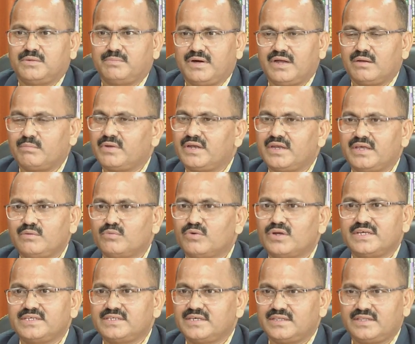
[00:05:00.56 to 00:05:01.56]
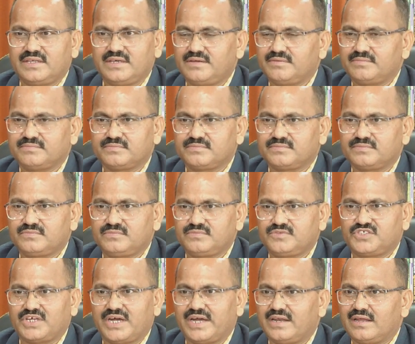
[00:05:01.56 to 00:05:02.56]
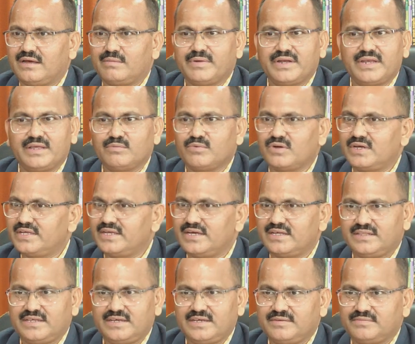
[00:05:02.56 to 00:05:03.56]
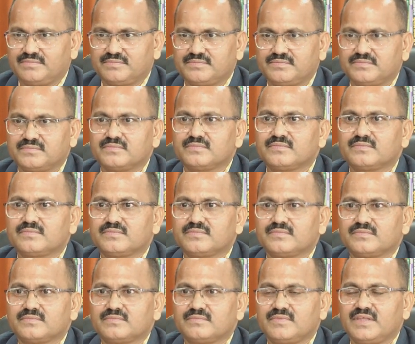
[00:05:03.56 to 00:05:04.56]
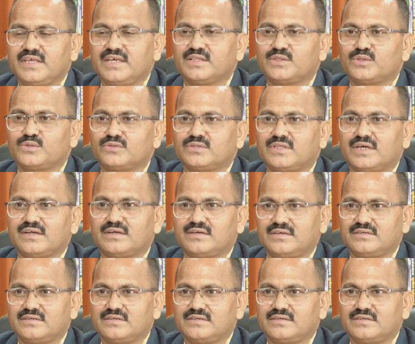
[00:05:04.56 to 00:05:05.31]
जापान में नहीं बोली जाती चाइना में नहीं बोली जाती ये तो तर्क